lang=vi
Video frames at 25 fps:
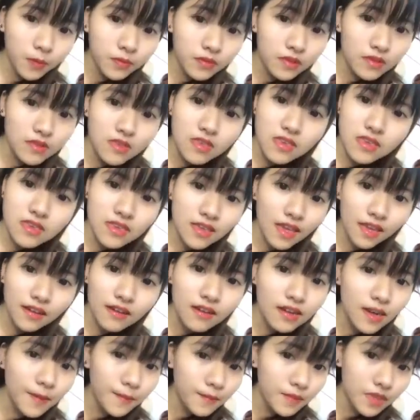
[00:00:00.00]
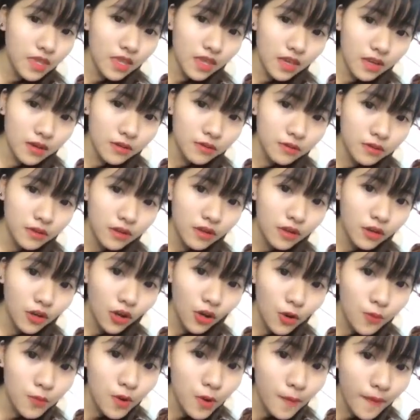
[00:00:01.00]
bỗng tự nhiên hai đứa gặp nhau,
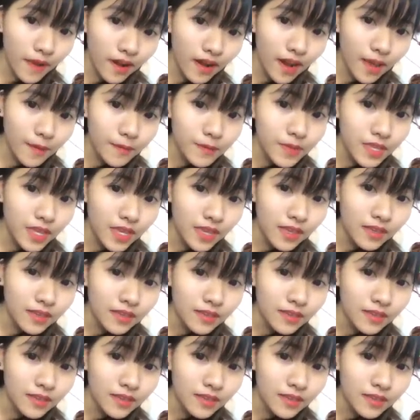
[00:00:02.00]
lúc đó bạn làm